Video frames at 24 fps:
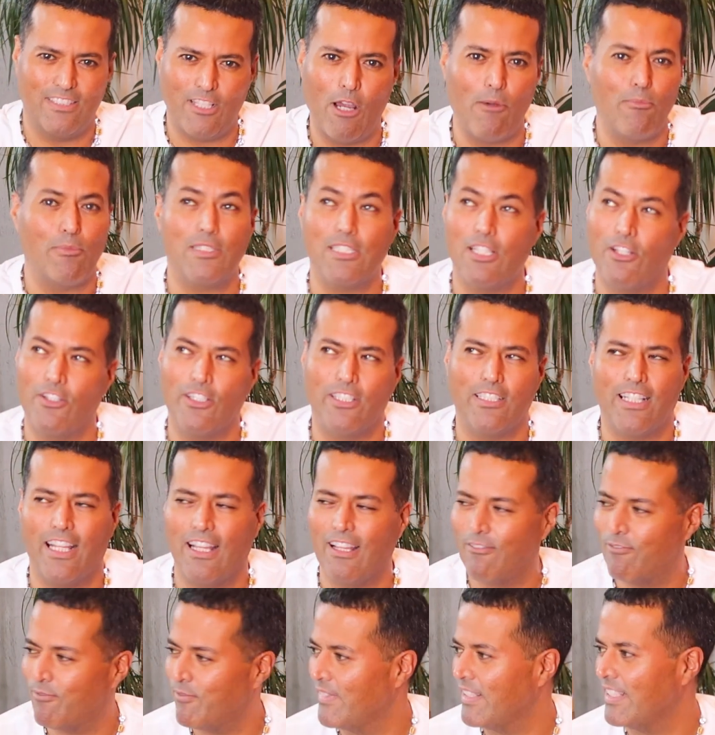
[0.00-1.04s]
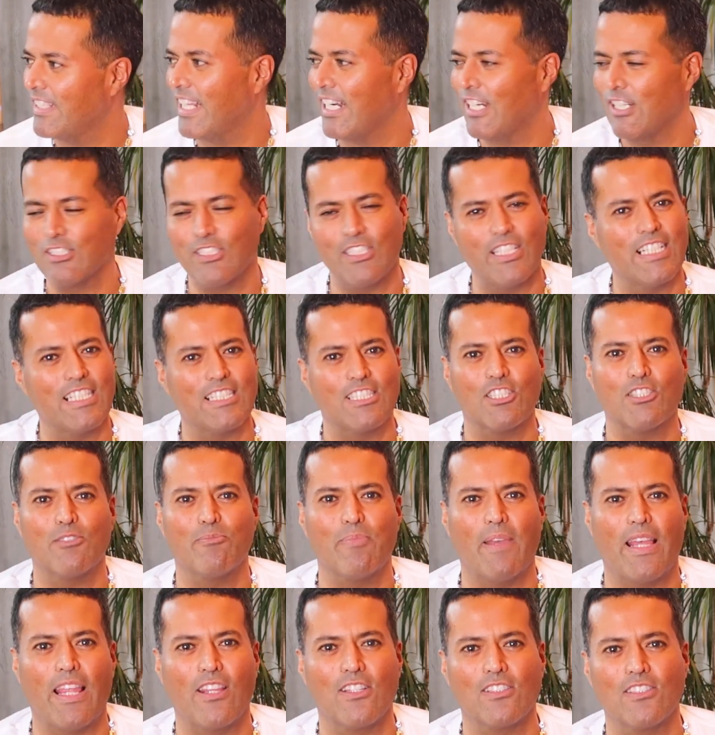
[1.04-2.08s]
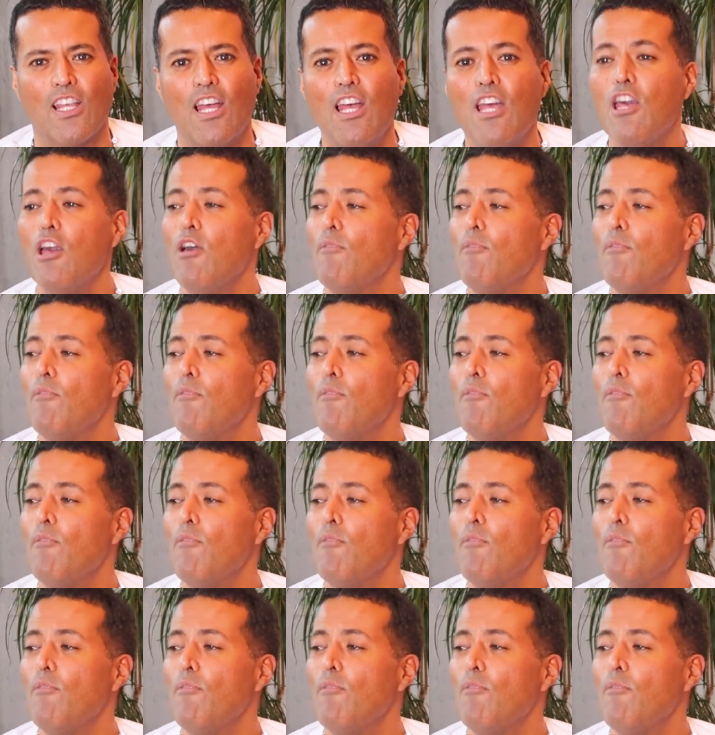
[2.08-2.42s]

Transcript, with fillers: No vamos ahorita a meternos en esos pedos.